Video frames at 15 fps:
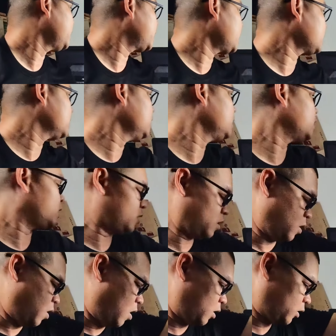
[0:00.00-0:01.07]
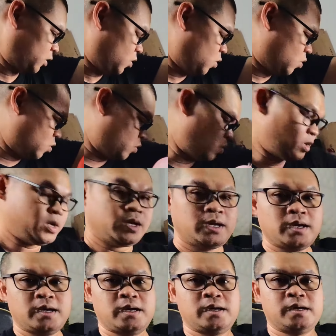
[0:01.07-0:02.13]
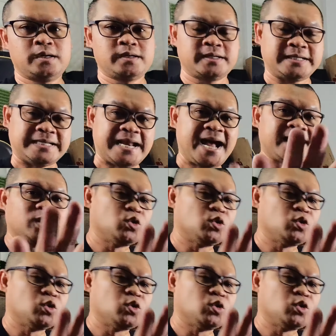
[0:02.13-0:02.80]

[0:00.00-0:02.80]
นี่ก็คือออกตู้หน้า